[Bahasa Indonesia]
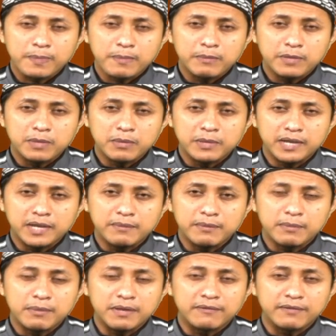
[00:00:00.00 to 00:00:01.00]
Mudah-mudahan
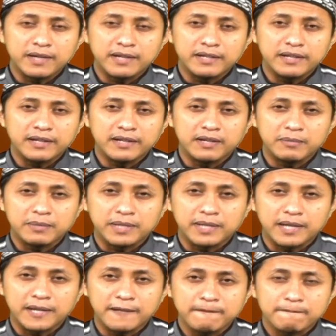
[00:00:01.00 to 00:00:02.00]
bermanfaat dan Allah
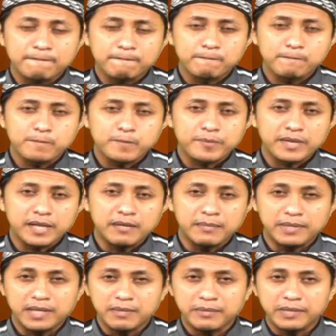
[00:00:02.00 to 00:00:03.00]
berkahi.
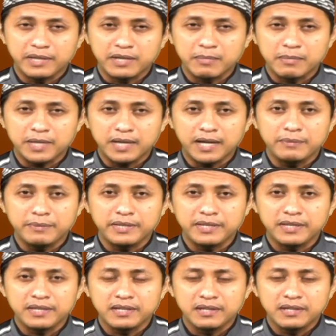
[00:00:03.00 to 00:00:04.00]
Amin amin ya rabbal
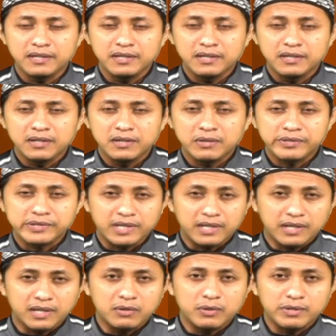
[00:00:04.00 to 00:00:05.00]
alamin.
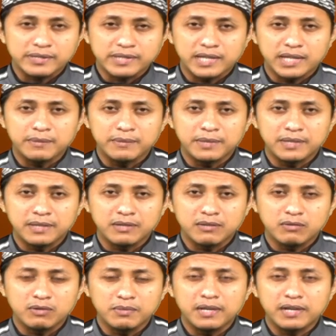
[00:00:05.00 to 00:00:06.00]
Sallallahu wasallam
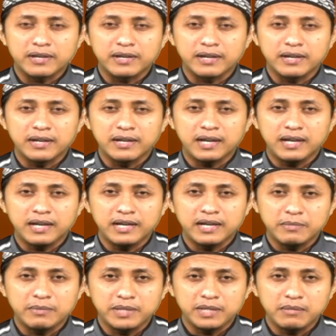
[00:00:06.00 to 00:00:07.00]
wa baraka ala
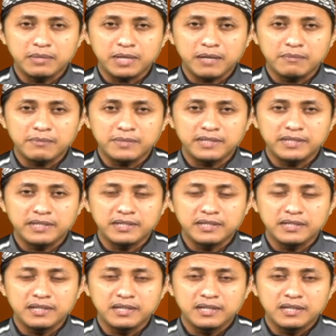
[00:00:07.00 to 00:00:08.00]
nabiyyina Muhammadin
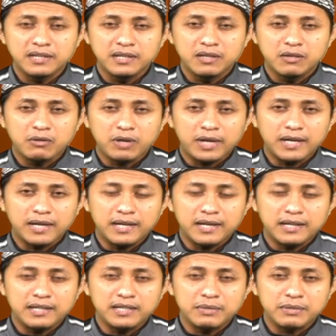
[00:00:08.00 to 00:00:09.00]
wa
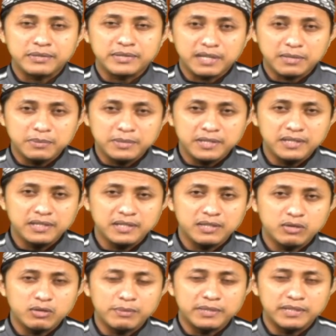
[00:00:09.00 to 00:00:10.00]
ala alihi wa
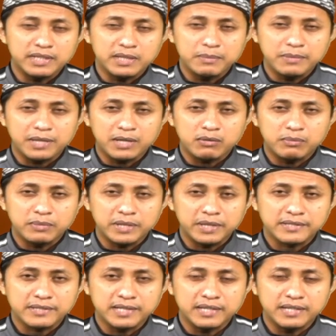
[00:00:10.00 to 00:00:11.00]
sahbihi wa man tabi'ahum bi
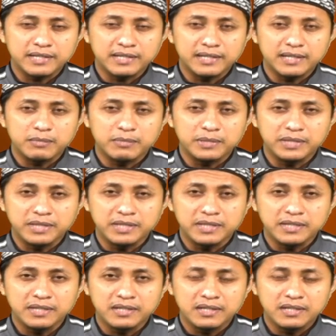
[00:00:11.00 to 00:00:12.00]
ihsan ila
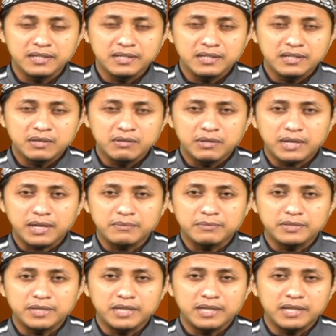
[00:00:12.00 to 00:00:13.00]
yaumiddin.
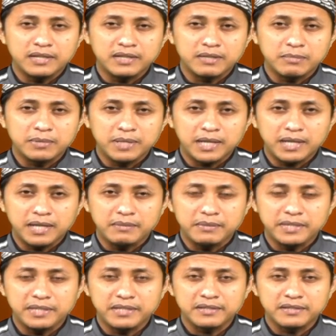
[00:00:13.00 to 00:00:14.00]
Alhamdulillahi rabbil
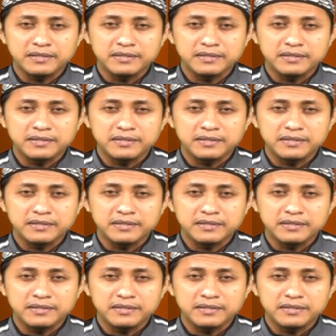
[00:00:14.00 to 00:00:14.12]
alamin.